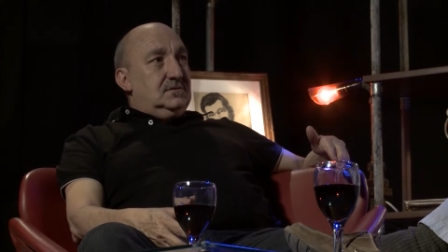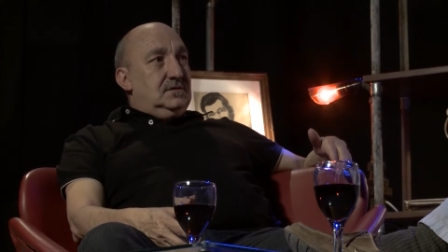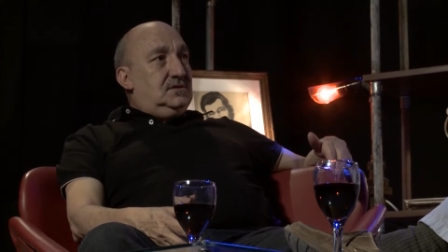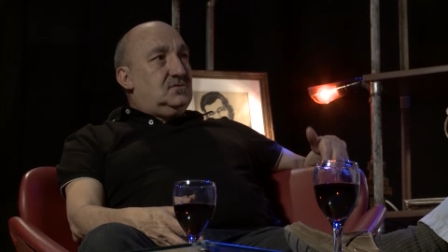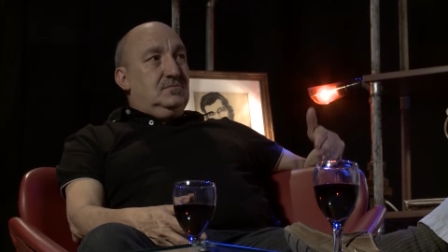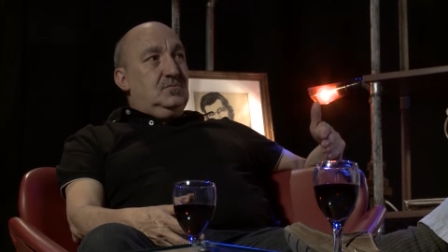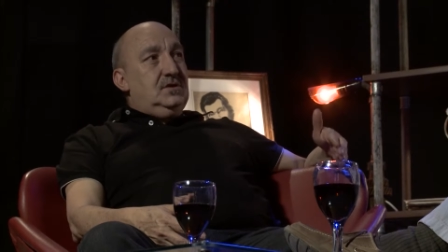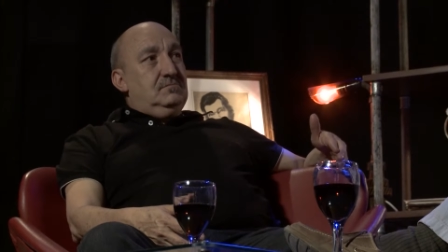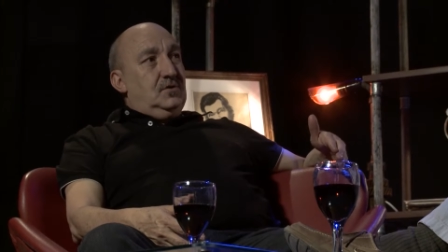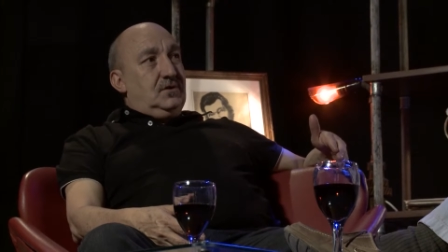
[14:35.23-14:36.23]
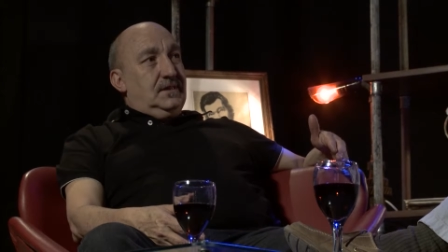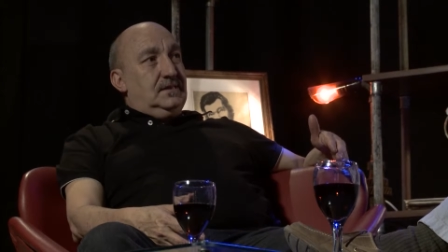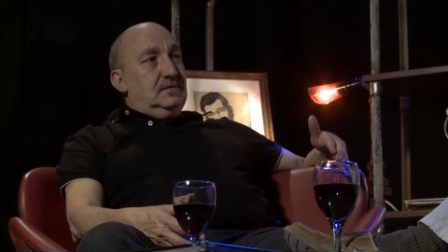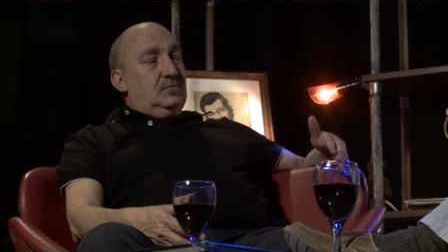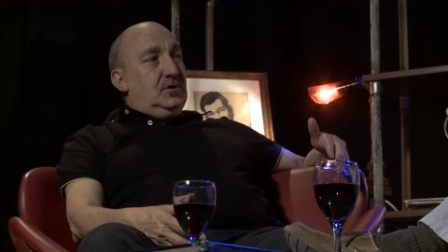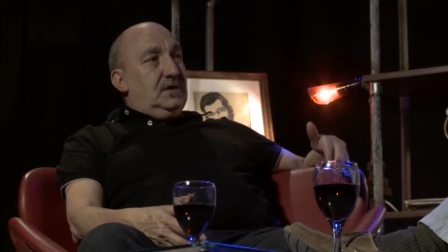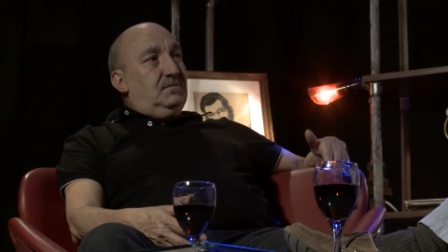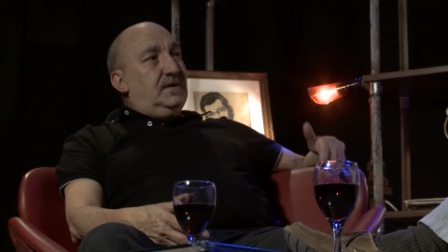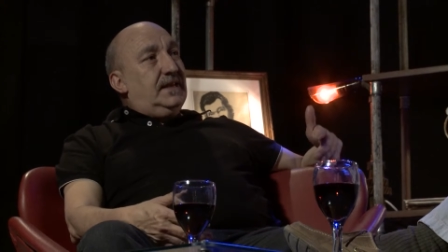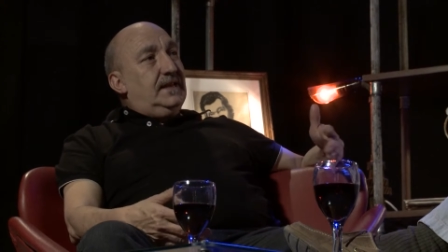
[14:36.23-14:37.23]
Eso es muy importante, porque
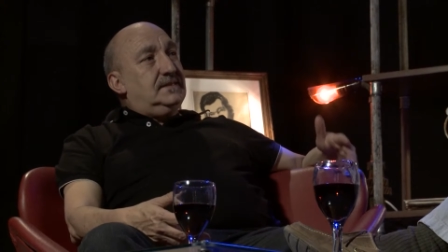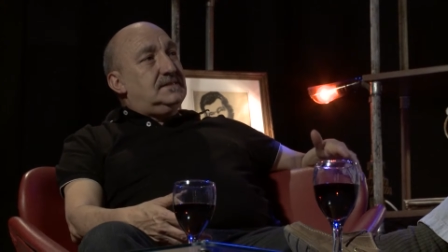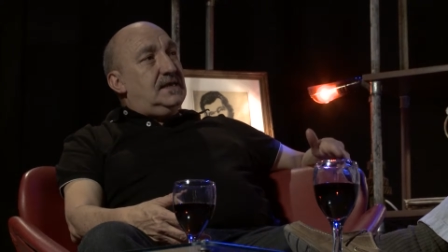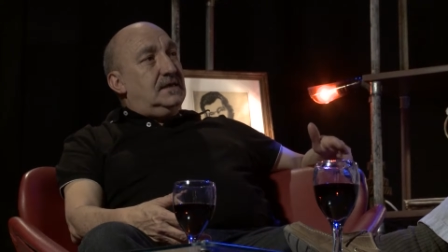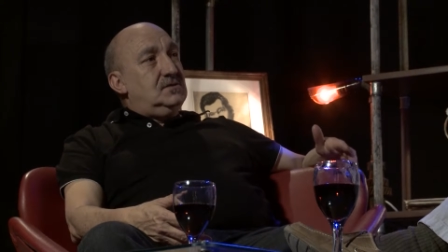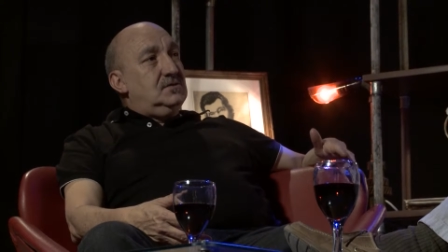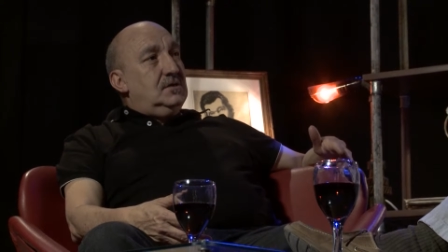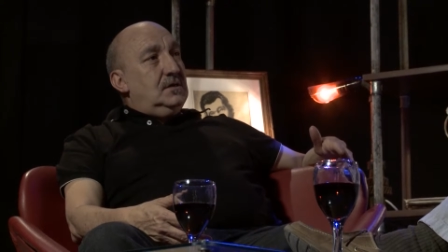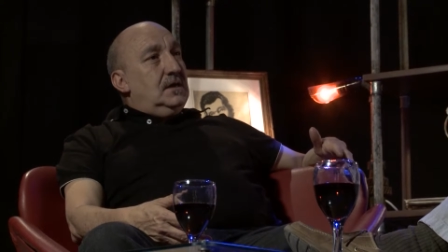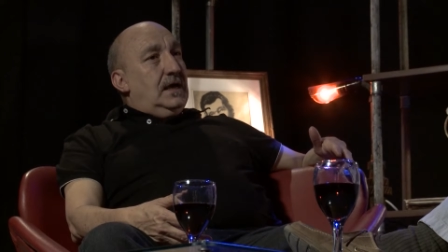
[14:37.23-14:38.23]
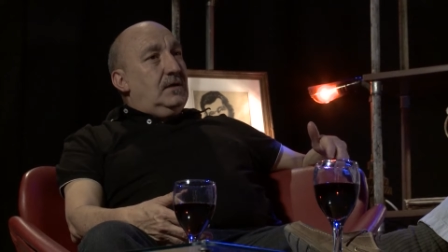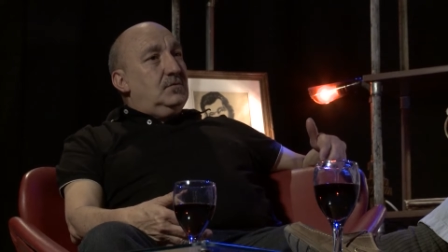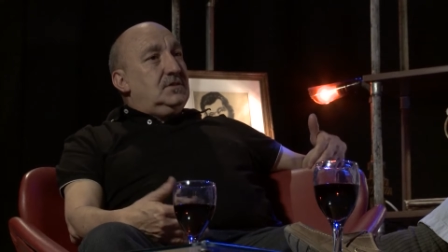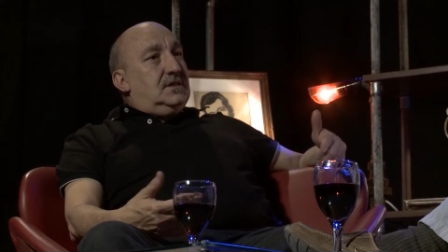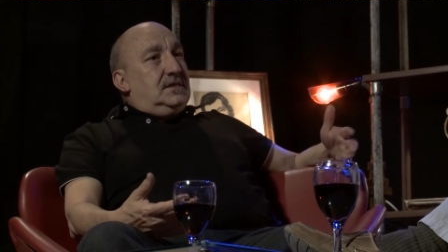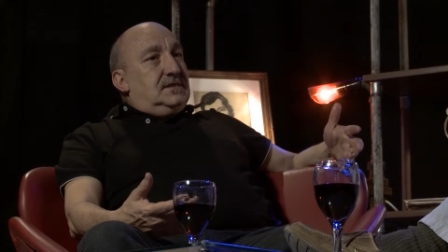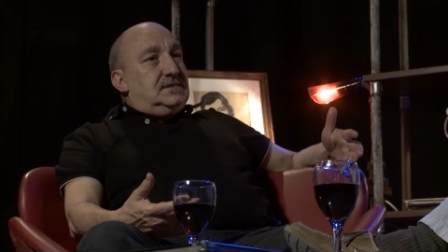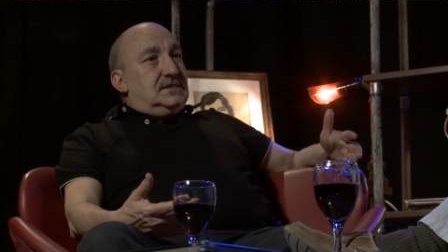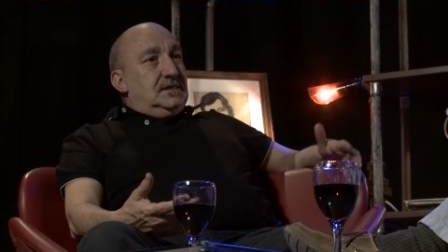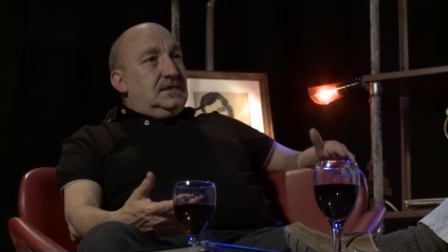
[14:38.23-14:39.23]
ver el ensayo a vos te
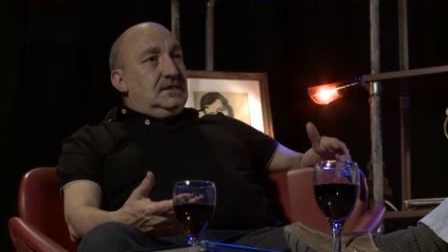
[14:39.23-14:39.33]
dice